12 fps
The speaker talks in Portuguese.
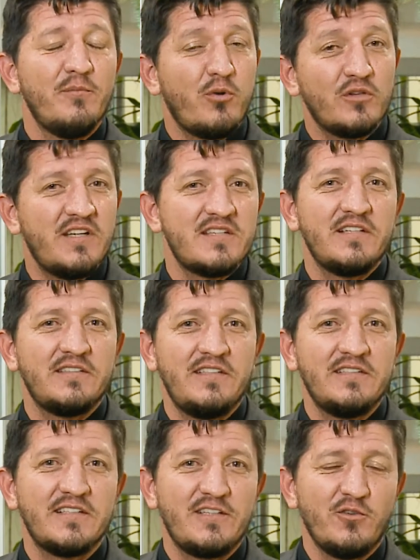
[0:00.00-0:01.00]
Pode ter
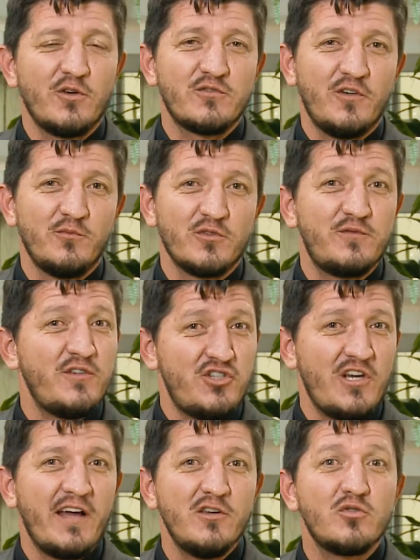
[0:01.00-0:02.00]
certeza que nós vamos
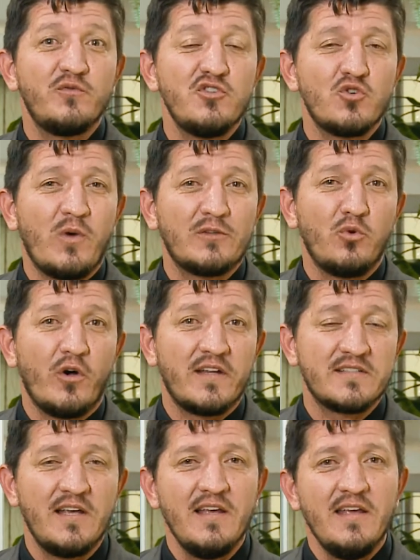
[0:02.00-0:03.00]
vigiar isso 24 horas.